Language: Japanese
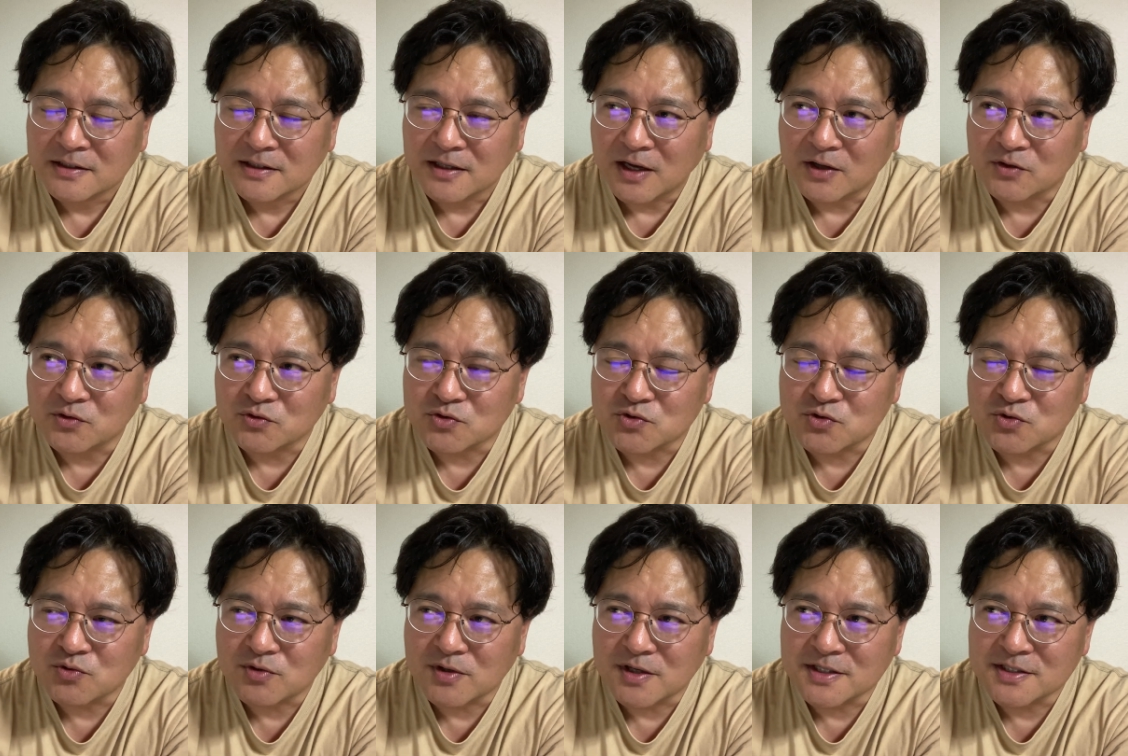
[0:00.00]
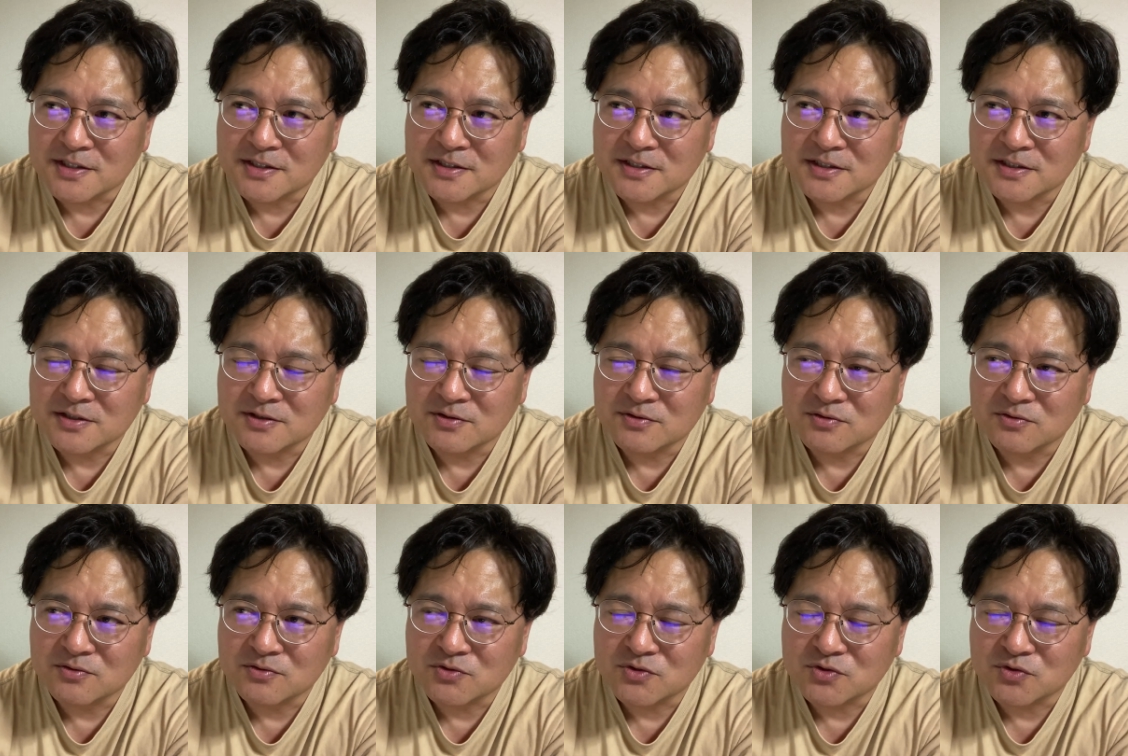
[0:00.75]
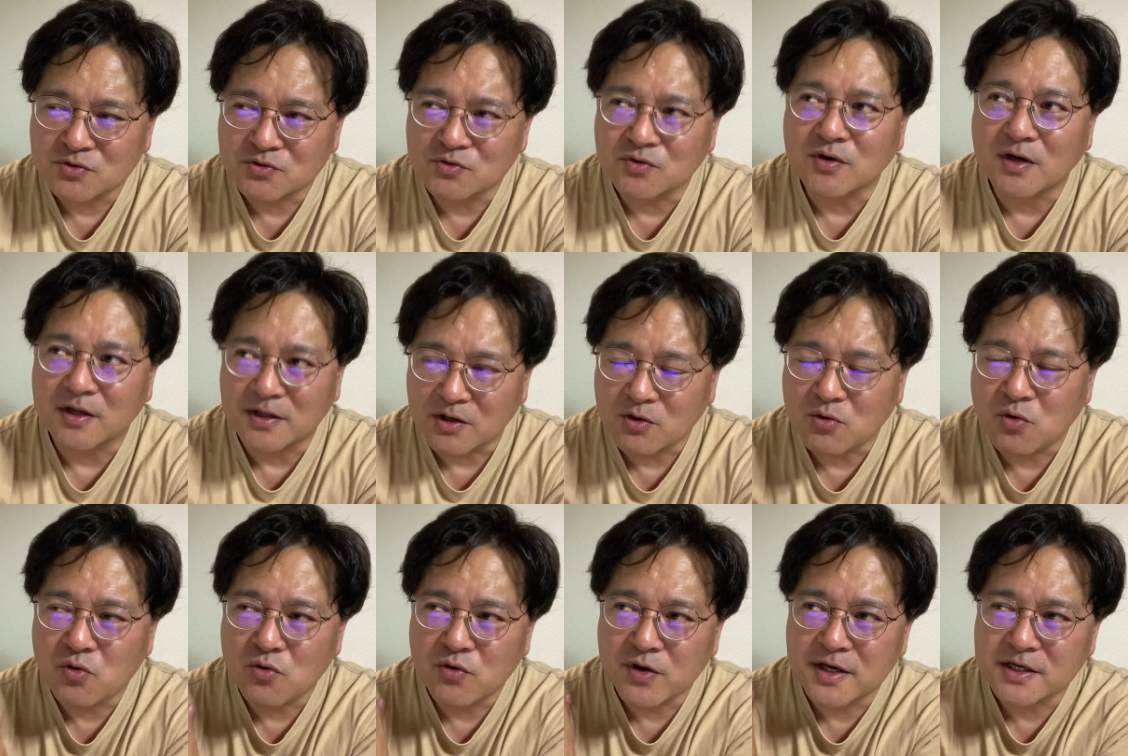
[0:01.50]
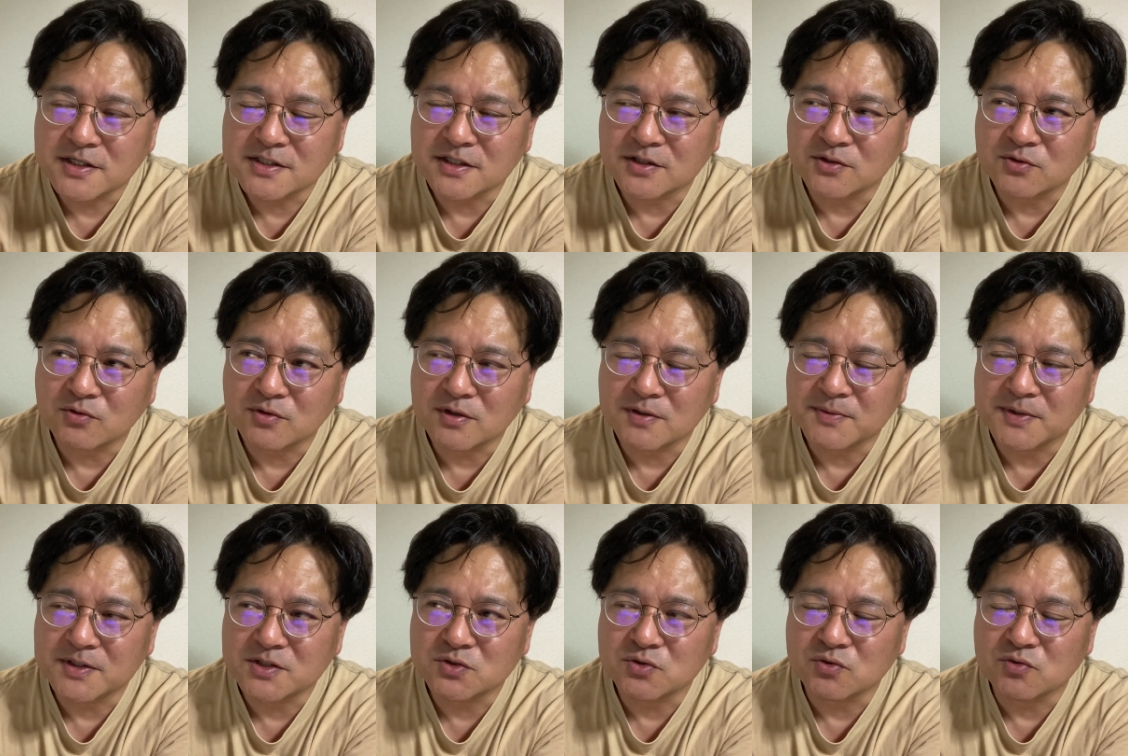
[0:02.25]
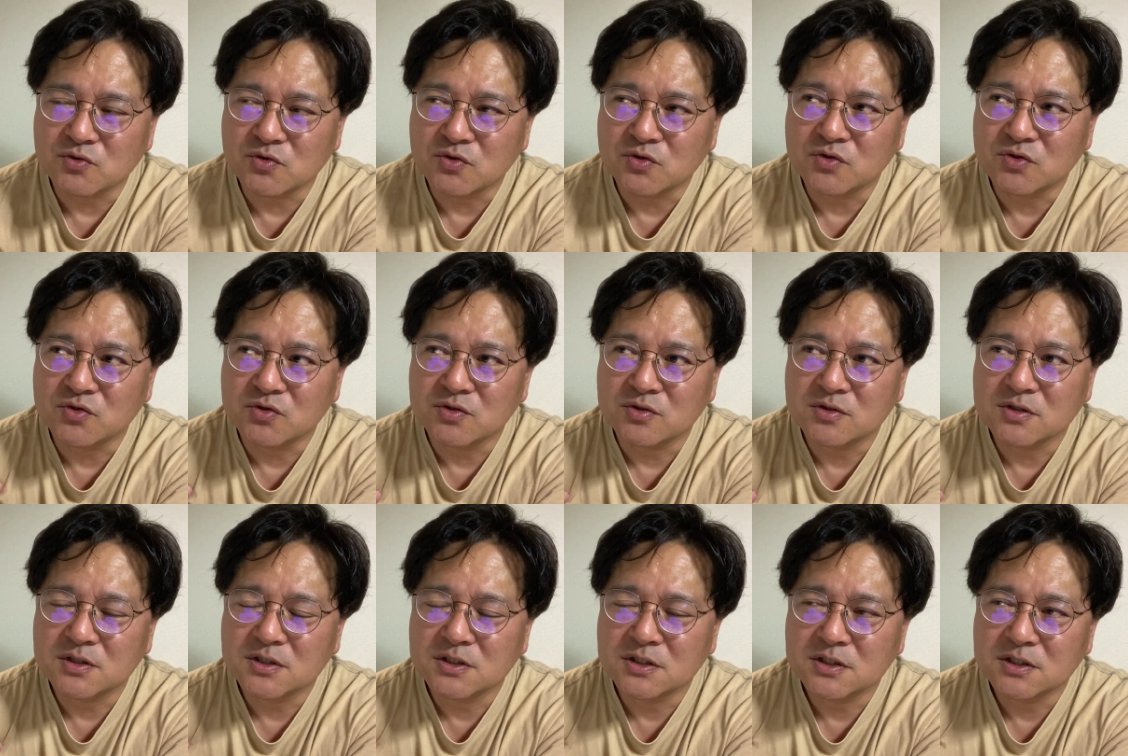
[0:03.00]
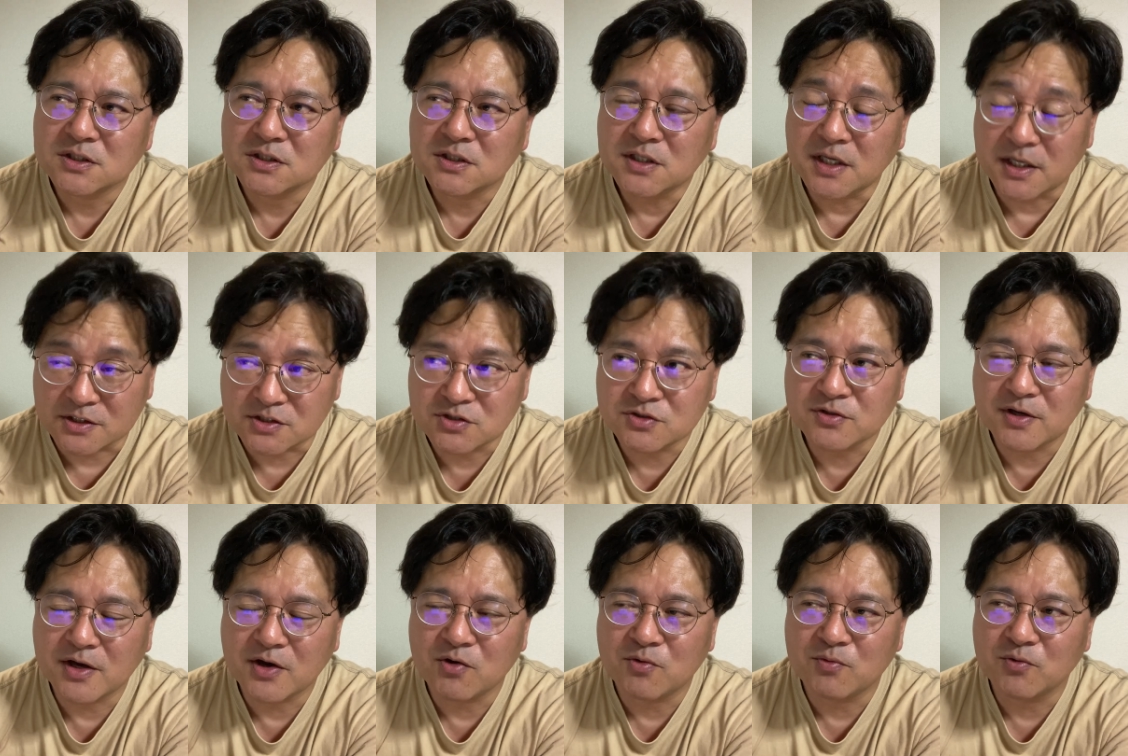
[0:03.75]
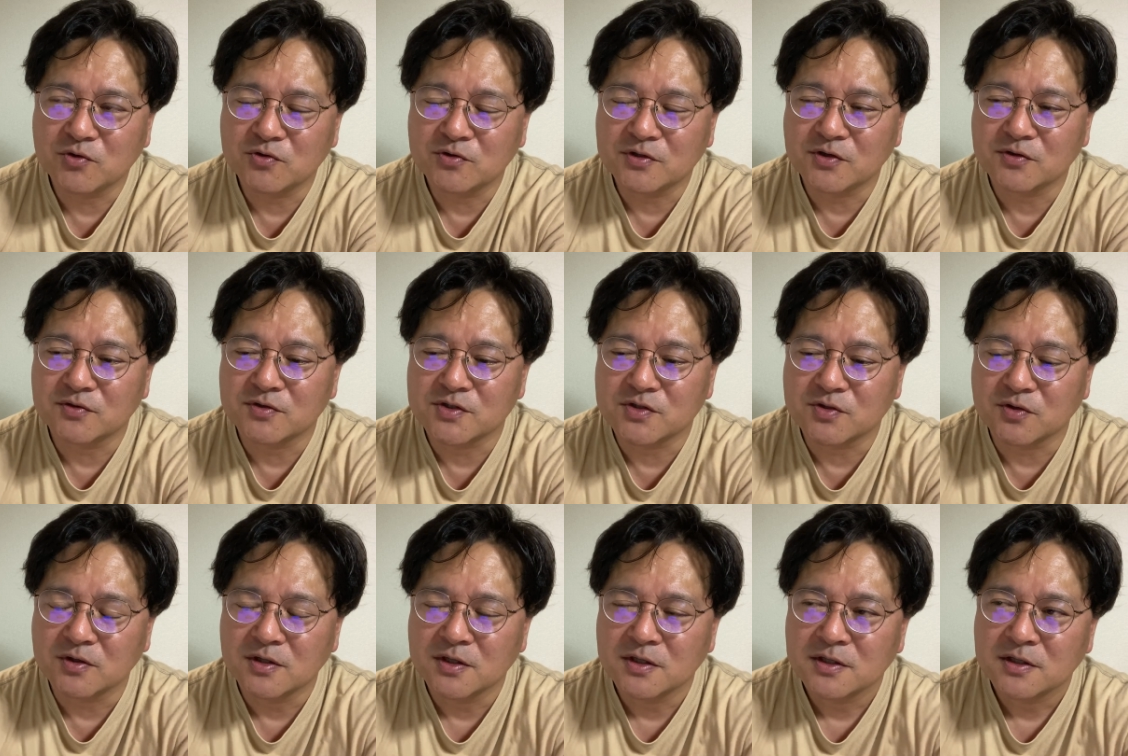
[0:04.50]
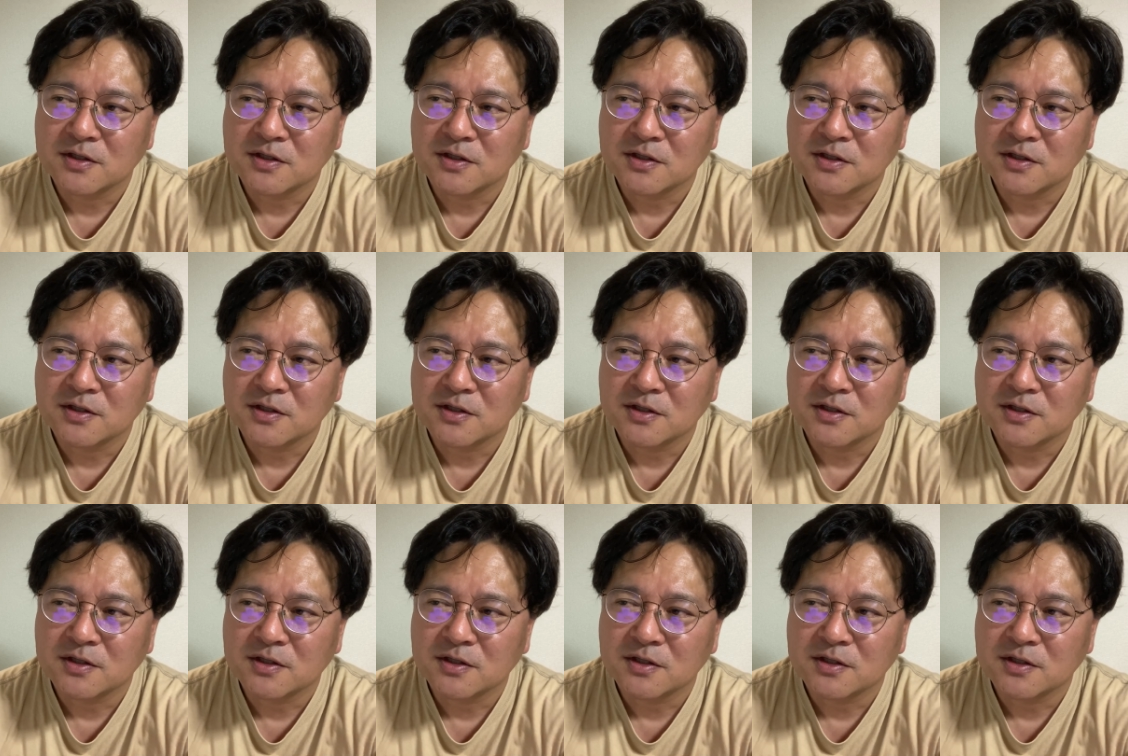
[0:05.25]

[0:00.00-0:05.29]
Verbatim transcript: あと、障害の人とかね、高齢者とか、まあそういう、ね、杖を持ったような人。